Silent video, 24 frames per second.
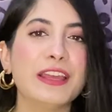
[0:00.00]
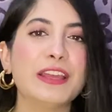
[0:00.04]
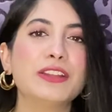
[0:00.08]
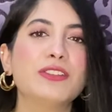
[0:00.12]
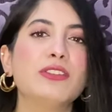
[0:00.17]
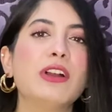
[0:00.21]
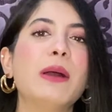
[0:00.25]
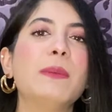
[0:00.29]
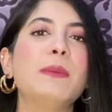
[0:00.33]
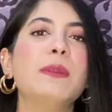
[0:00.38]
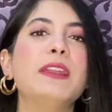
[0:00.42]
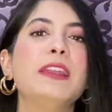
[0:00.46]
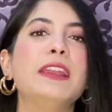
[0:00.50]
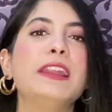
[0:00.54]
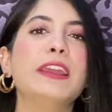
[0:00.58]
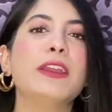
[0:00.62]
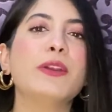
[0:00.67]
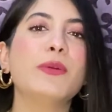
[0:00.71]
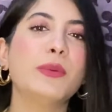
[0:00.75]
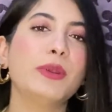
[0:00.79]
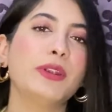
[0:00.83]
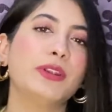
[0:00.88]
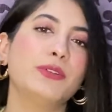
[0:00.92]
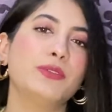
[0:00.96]
तो आप
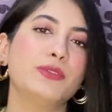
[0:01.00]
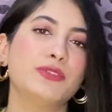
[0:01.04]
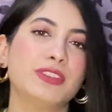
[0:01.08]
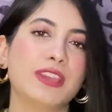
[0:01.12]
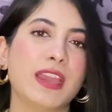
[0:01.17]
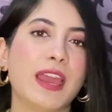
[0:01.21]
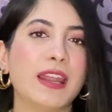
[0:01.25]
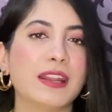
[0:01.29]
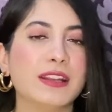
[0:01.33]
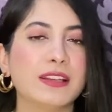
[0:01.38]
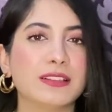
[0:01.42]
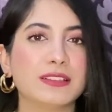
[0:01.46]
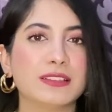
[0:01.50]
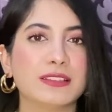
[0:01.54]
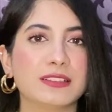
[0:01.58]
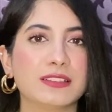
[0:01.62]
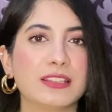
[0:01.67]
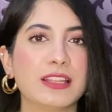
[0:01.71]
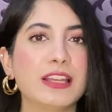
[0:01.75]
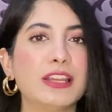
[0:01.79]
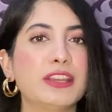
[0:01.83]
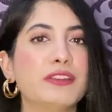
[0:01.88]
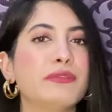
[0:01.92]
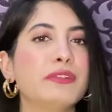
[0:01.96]
लिक्विड कुछ ऐड कर
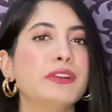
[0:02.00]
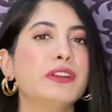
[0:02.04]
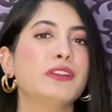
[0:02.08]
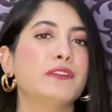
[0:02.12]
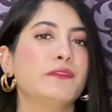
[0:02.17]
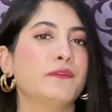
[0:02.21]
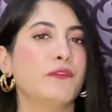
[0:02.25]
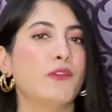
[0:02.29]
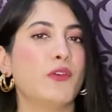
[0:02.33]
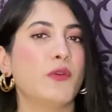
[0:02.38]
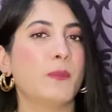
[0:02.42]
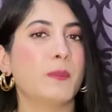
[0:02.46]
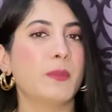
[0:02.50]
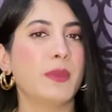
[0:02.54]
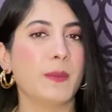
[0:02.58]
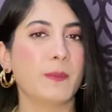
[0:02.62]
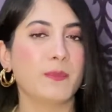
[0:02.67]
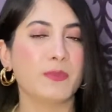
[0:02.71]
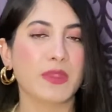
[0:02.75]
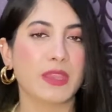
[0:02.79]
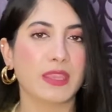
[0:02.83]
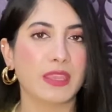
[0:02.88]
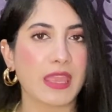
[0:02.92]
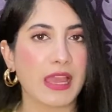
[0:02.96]
सकते हैं लिक्विड के फॉर्म में
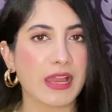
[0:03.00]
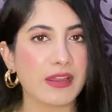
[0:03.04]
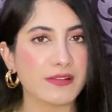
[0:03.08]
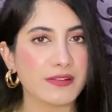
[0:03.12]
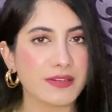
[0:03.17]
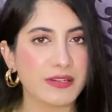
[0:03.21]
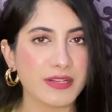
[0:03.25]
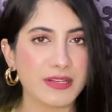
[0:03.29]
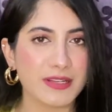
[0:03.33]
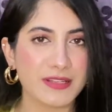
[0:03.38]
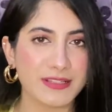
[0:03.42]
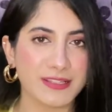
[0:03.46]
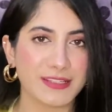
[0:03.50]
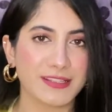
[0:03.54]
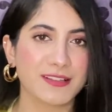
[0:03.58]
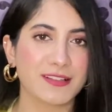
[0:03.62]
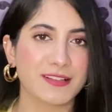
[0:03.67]
अपना कैलोरी इनटेक